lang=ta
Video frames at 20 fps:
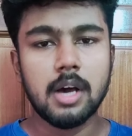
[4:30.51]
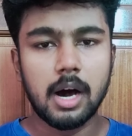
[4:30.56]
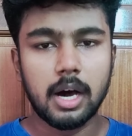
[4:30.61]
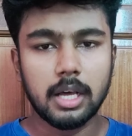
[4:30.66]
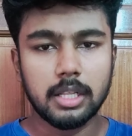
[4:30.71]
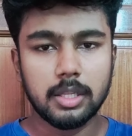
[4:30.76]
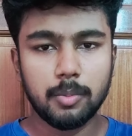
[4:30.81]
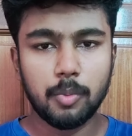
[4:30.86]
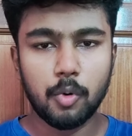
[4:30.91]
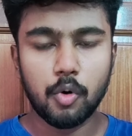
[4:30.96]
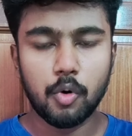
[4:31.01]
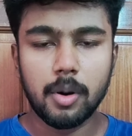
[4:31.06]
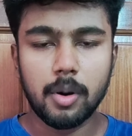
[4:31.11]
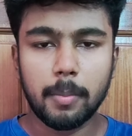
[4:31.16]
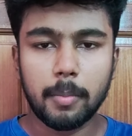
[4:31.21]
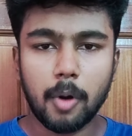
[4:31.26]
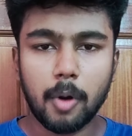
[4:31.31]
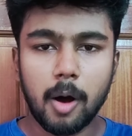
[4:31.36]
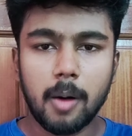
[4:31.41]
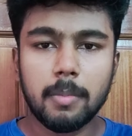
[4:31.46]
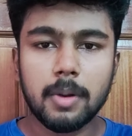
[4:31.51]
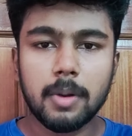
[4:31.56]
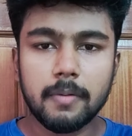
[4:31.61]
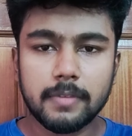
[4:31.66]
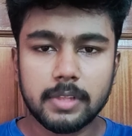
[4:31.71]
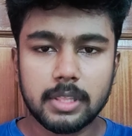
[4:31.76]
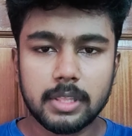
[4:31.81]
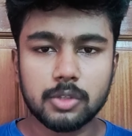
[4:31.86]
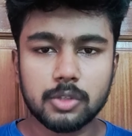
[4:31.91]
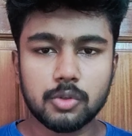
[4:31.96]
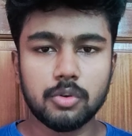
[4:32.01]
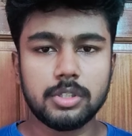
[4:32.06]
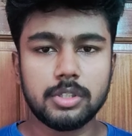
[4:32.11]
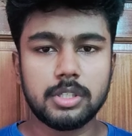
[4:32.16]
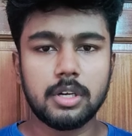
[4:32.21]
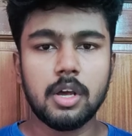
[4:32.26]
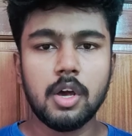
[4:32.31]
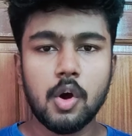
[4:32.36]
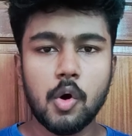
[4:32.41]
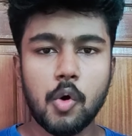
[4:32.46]
அது போக ப்ராப்ளம் வித்
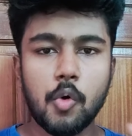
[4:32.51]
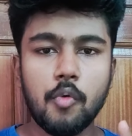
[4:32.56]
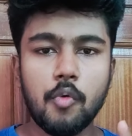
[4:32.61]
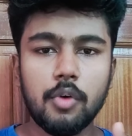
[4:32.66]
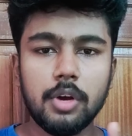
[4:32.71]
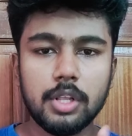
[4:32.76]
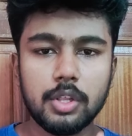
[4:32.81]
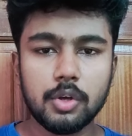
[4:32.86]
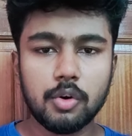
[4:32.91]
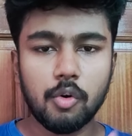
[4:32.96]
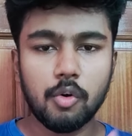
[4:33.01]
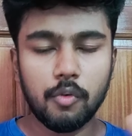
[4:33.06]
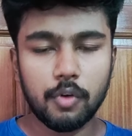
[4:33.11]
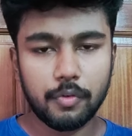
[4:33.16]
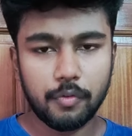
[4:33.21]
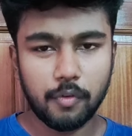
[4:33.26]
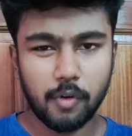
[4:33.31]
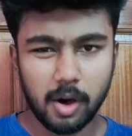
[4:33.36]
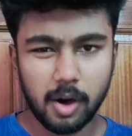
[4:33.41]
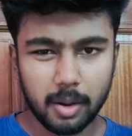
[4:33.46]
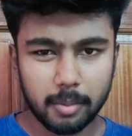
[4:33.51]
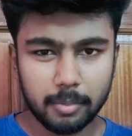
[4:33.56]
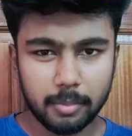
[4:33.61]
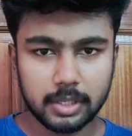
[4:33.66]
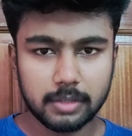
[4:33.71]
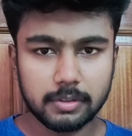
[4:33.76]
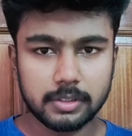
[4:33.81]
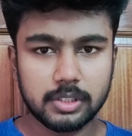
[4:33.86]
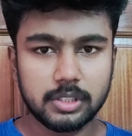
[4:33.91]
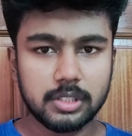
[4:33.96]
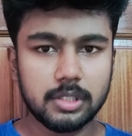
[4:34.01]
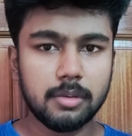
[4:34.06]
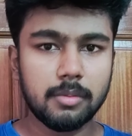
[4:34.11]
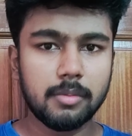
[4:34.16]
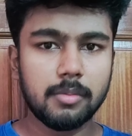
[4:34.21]
சொல்யூஷன் ஒவ்வொரு இதுக்கும் ஒவ்வொரு ஃபார்மட் வச்சு